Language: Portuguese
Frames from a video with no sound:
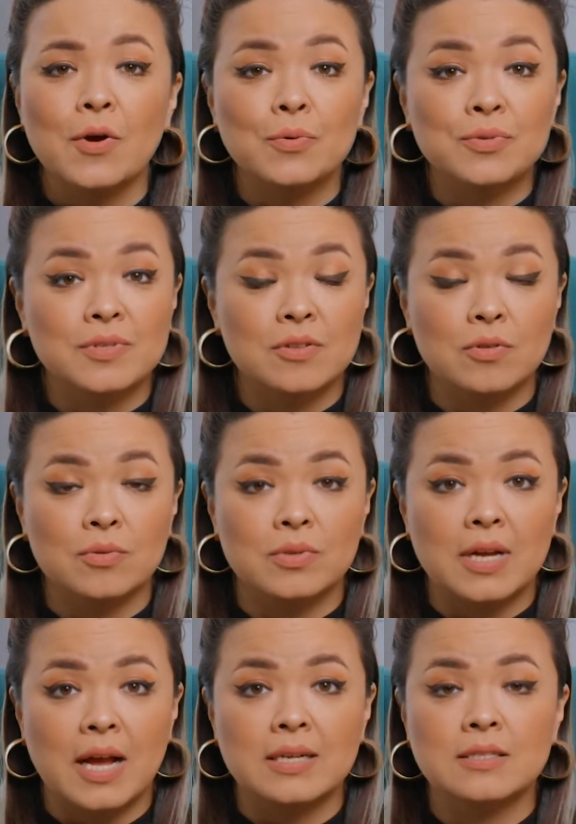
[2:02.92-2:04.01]
o santo
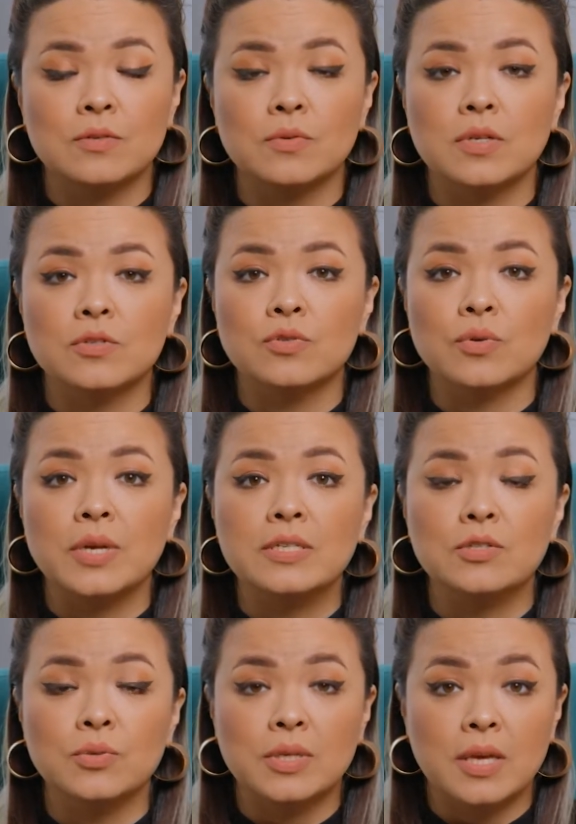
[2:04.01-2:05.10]
lugar são
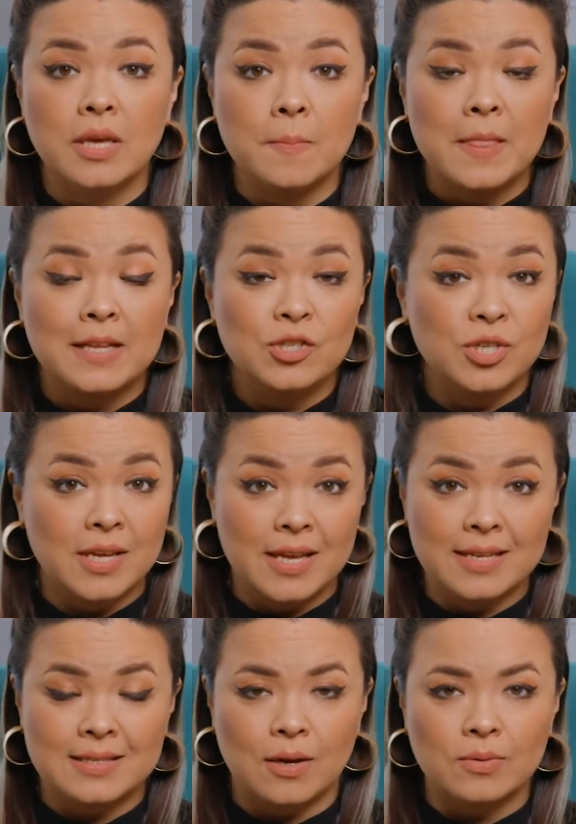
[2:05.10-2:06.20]
canções do que de
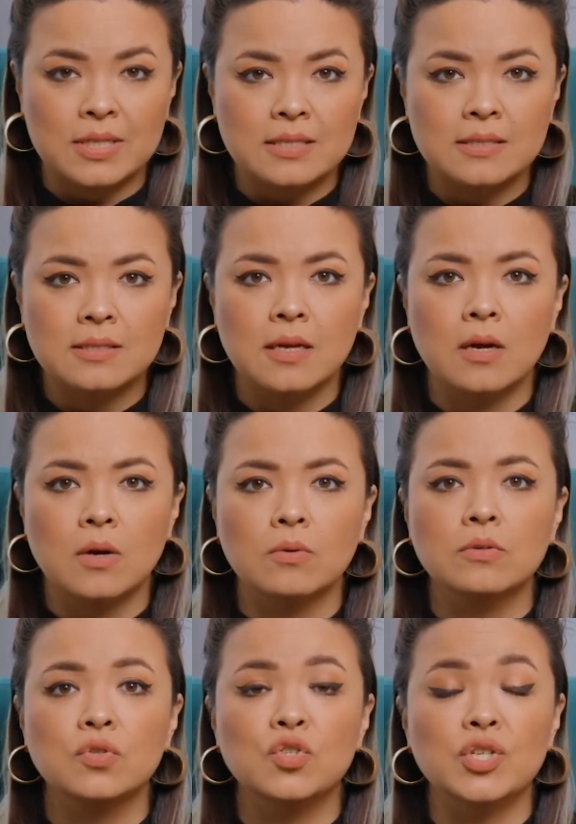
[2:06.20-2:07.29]
exaltação,
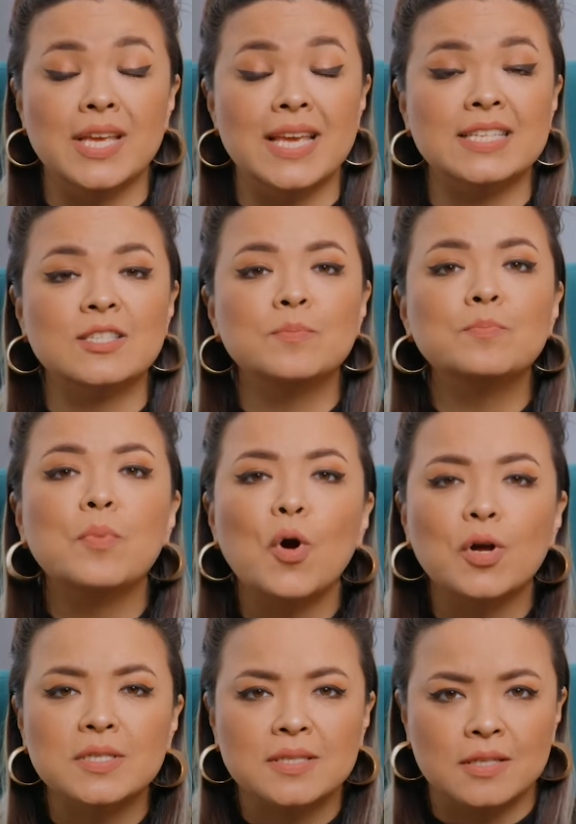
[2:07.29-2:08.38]
de
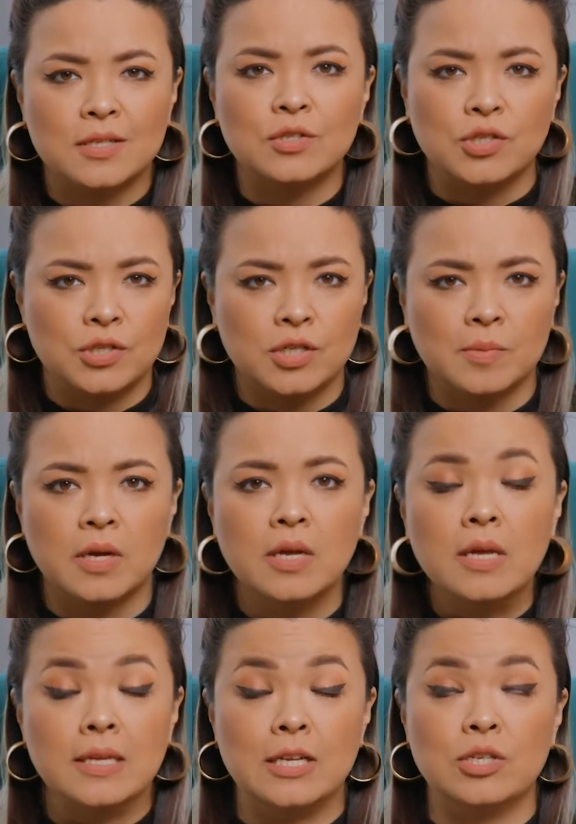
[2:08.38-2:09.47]
resposta, que a gente chama,
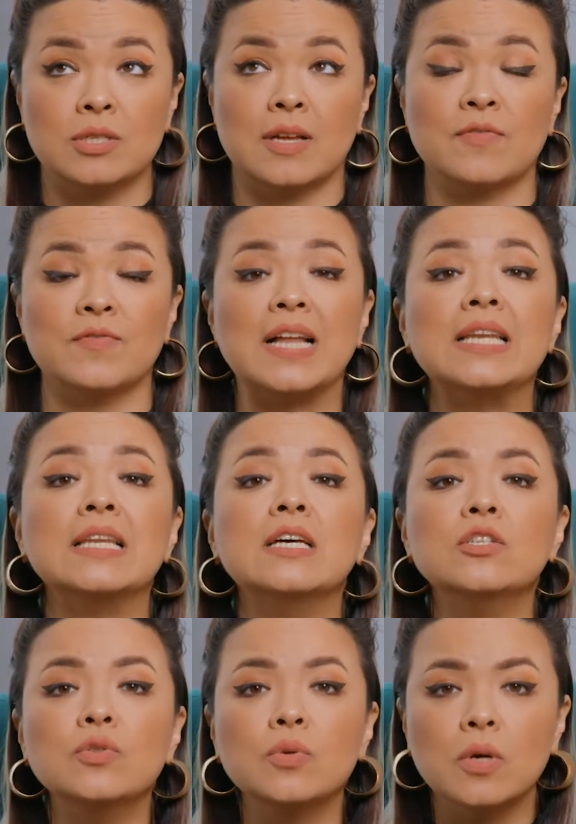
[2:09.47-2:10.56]
que a gente está
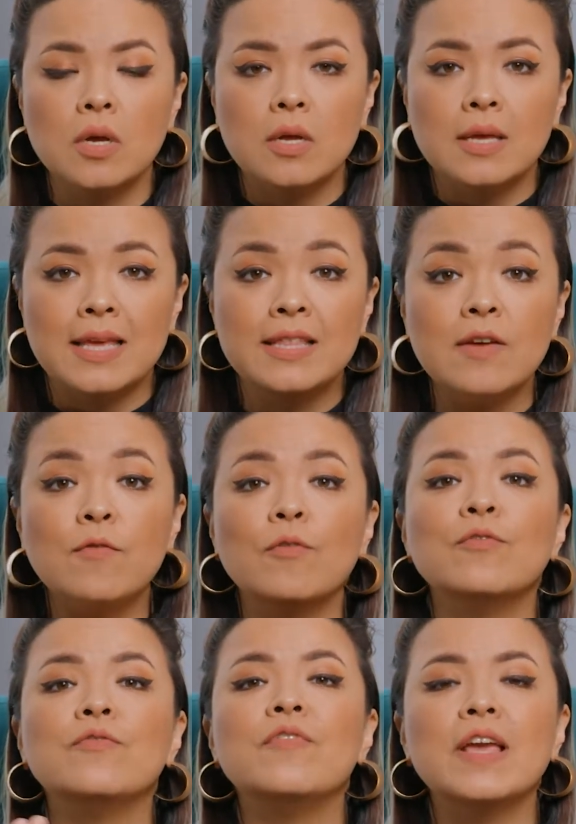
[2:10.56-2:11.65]
falando,
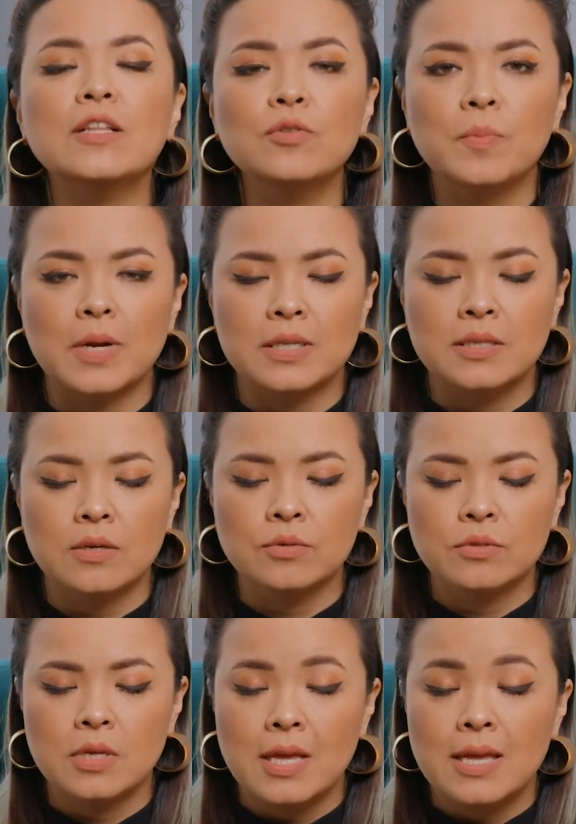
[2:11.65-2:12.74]
devolvendo para Deus.